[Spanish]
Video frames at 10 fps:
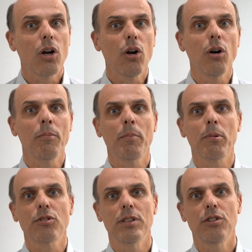¿Cómo
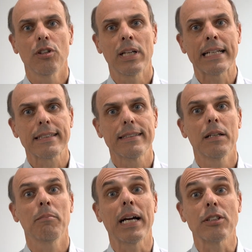posicionarse
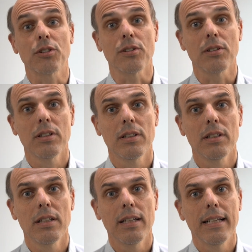en mayo?
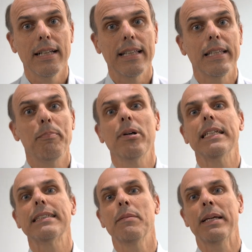Después
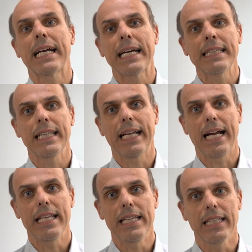de semejante
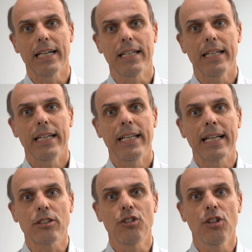caída en
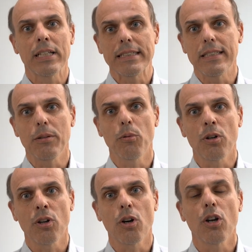acciones y
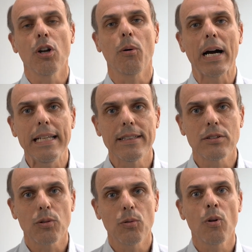bonos
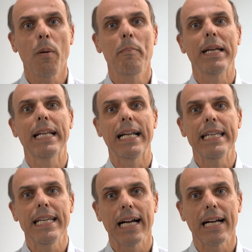globales, uno
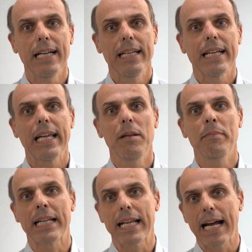esperaría que el
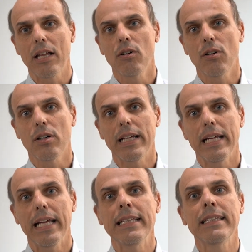mercado
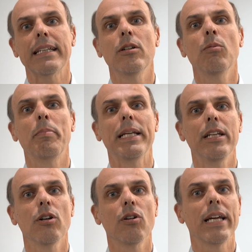entre en un
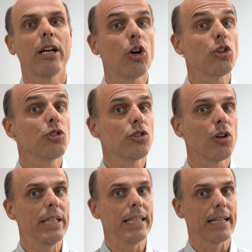periodo de
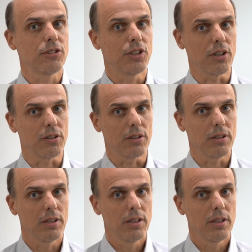consolidación.